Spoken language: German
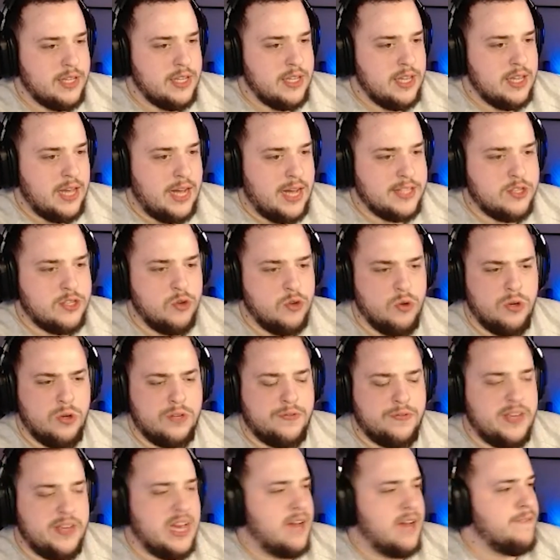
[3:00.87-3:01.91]
Also
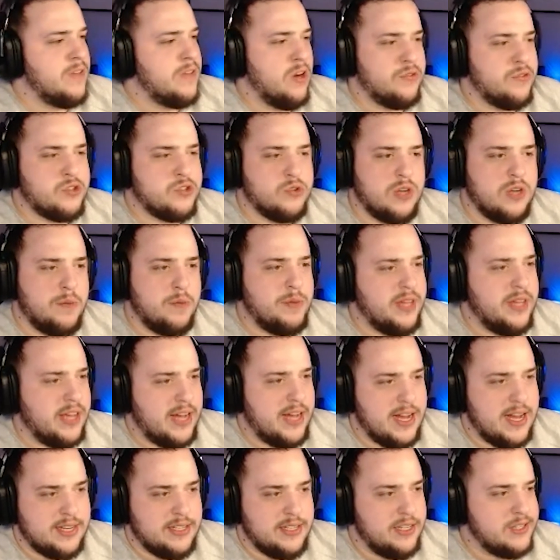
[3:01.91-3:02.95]
irgendwie haben wir auf so einer
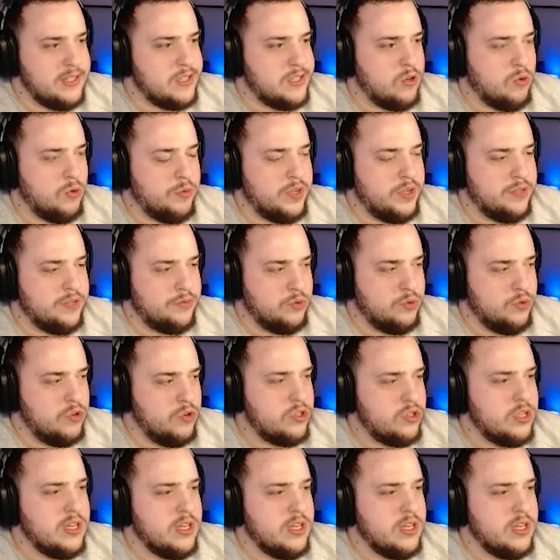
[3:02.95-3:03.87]
Pirateninsel rumgewohnt